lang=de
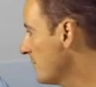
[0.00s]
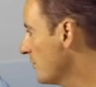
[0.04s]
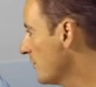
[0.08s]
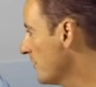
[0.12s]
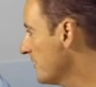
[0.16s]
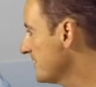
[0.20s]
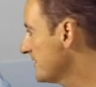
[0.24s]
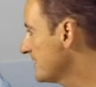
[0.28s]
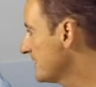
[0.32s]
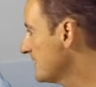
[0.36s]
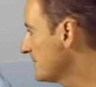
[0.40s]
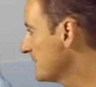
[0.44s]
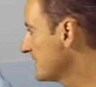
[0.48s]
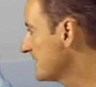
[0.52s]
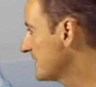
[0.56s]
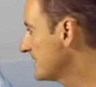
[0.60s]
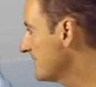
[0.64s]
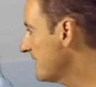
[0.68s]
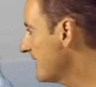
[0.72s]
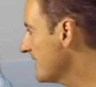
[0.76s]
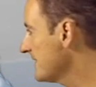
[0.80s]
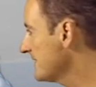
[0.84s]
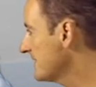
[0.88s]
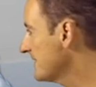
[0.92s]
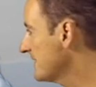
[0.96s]
19 bis
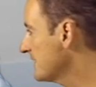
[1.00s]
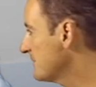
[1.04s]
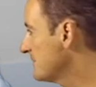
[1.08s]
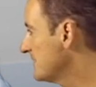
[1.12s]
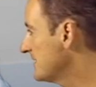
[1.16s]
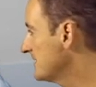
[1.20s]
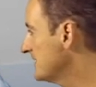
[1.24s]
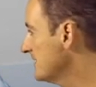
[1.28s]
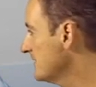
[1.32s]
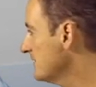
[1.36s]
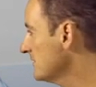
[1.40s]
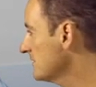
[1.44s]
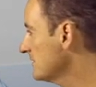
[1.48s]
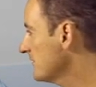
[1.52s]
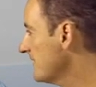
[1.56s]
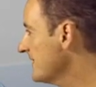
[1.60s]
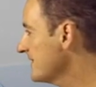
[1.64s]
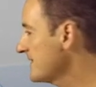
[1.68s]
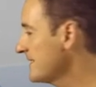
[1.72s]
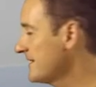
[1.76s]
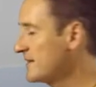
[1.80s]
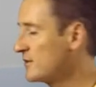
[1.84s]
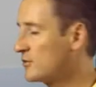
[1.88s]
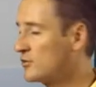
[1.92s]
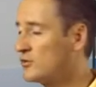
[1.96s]
20
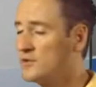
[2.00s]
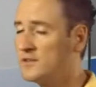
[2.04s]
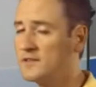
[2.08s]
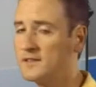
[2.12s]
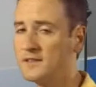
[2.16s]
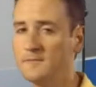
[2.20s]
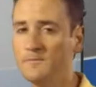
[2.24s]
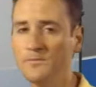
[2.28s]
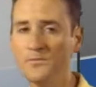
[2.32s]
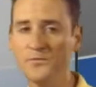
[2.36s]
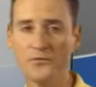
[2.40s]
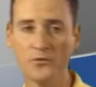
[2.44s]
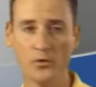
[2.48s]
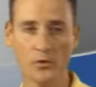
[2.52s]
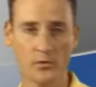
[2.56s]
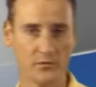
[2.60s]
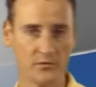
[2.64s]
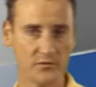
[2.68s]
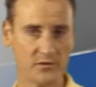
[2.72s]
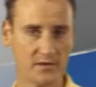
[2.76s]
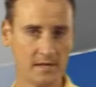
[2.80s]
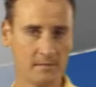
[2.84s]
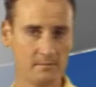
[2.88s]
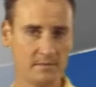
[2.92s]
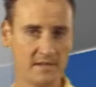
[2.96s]
beziehungsweise an den Küsten
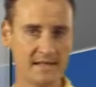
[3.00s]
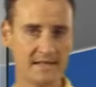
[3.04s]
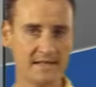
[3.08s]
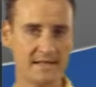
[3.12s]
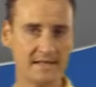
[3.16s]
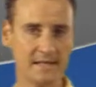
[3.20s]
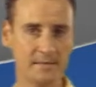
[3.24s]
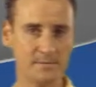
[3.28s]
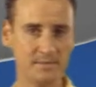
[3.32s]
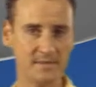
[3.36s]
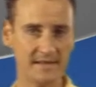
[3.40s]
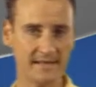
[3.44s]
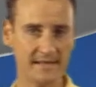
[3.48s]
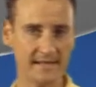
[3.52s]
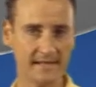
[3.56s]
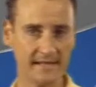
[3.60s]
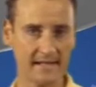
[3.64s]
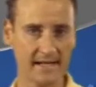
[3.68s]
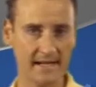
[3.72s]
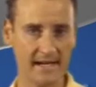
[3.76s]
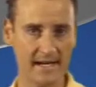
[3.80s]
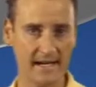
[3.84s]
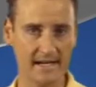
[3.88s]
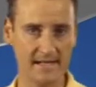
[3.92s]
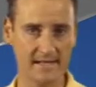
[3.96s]
15 bis 17
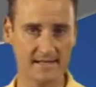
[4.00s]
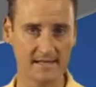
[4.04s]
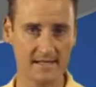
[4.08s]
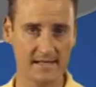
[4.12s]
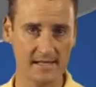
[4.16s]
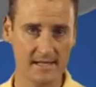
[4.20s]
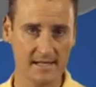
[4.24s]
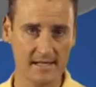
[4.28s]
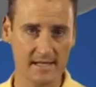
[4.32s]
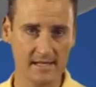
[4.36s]
Grad.